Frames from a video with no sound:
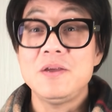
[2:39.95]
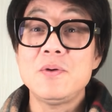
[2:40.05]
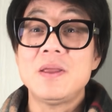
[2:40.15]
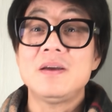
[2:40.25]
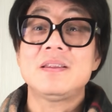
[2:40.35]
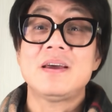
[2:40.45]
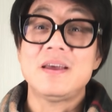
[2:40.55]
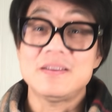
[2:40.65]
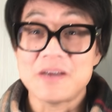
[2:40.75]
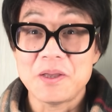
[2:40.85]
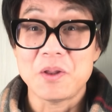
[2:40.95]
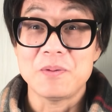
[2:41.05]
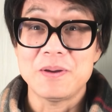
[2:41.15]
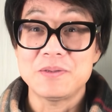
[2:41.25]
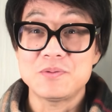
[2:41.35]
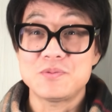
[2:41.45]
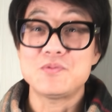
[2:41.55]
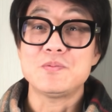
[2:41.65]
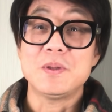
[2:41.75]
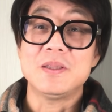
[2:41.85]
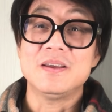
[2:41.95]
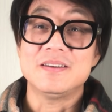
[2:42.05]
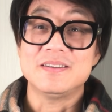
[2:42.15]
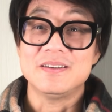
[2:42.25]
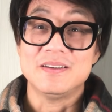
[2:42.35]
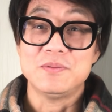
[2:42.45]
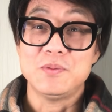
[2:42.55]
另外一个大家也猜到了吧，就是著名的这个